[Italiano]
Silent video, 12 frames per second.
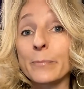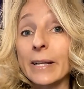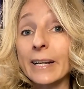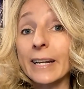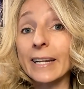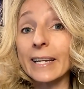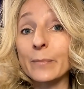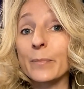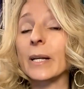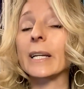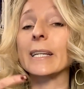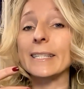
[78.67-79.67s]
Perché?
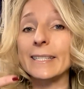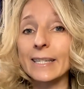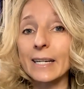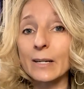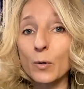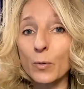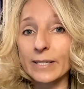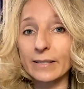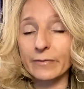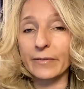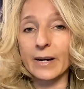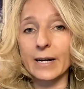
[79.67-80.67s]
Perché se in
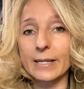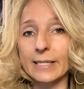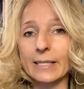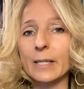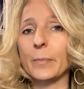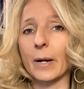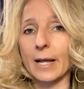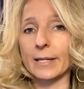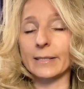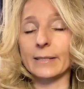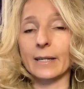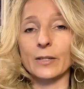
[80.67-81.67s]
questa fase di palestra,